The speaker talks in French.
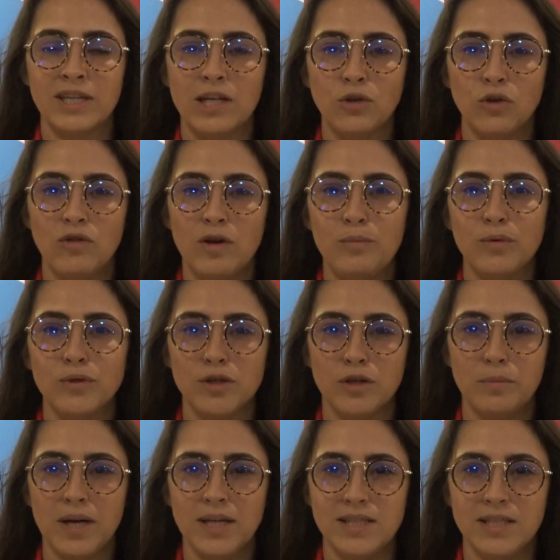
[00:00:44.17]
80%
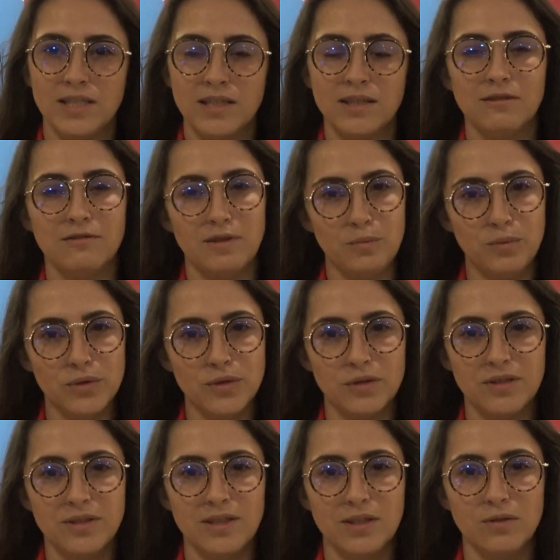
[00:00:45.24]
de pratique,
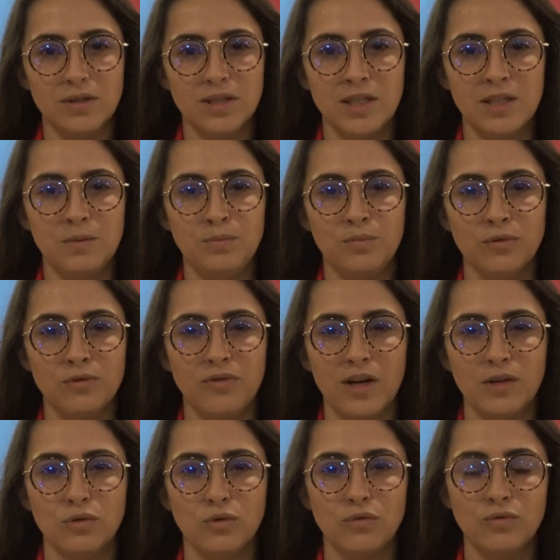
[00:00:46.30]
20% de théorie pour
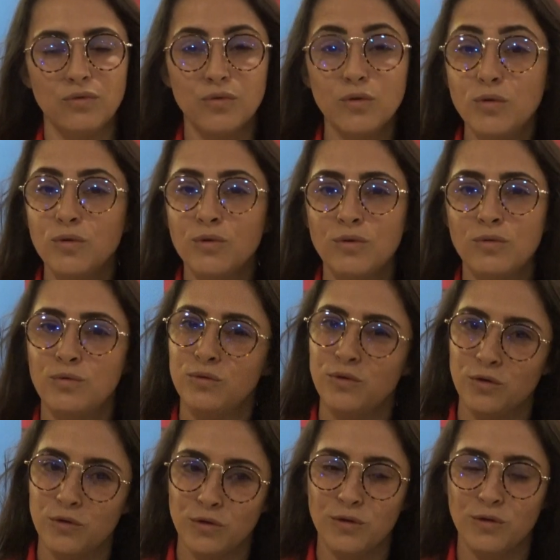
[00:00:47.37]
faire de vous,
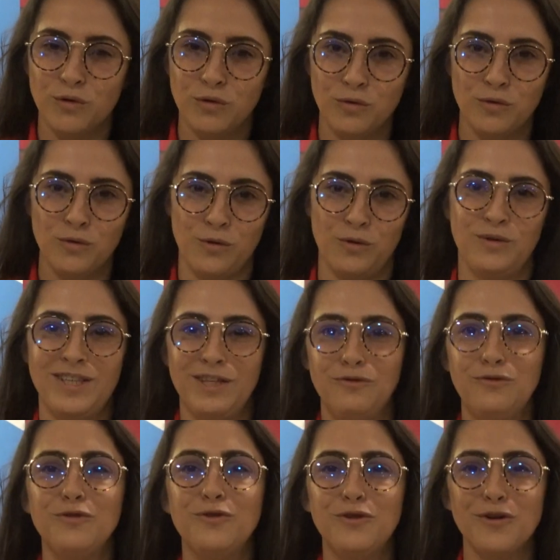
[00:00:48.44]
de des
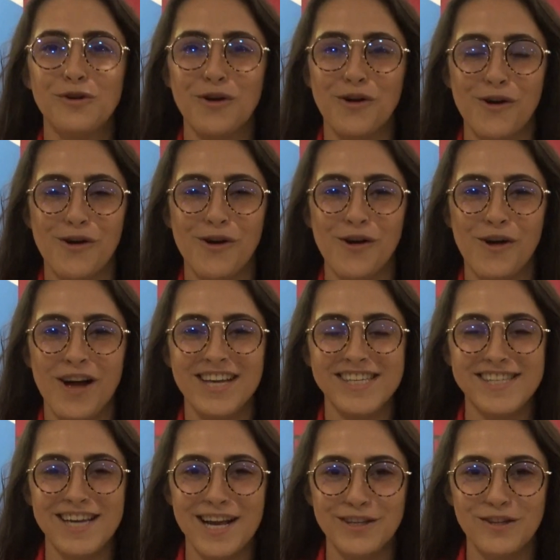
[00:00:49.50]
futurs euh,
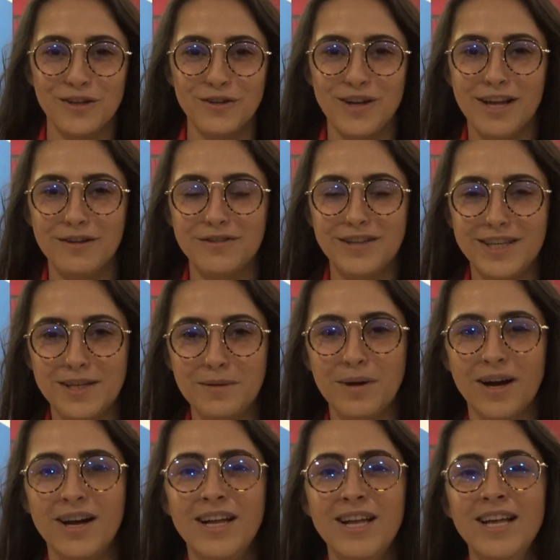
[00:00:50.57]
installateurs de la
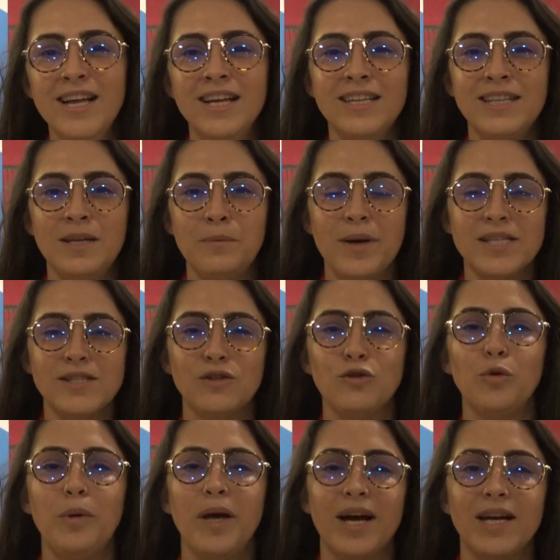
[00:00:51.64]
fibre, des personnes
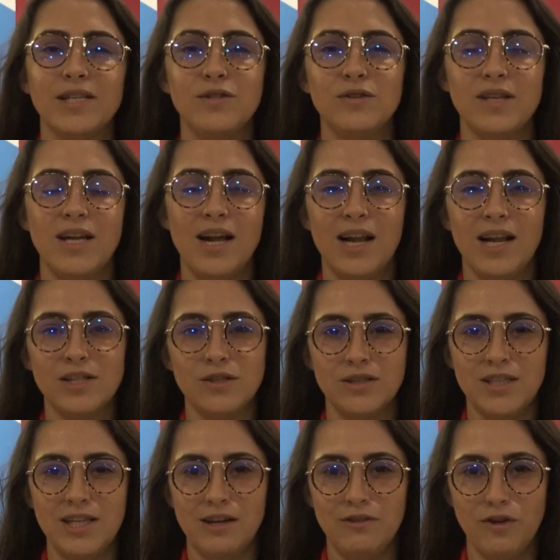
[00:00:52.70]
opérationnelles à la
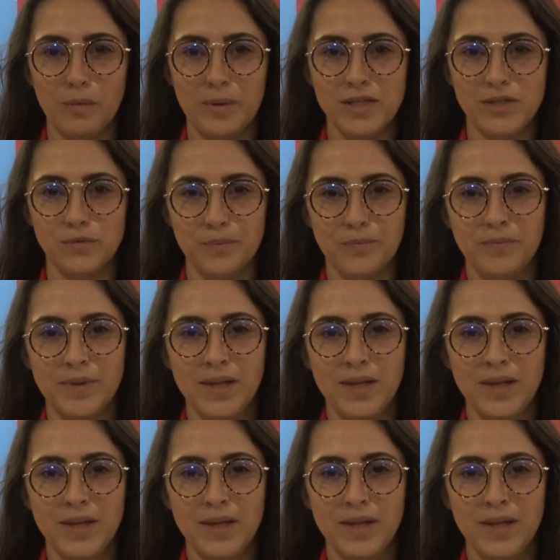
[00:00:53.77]
sortie de la formation.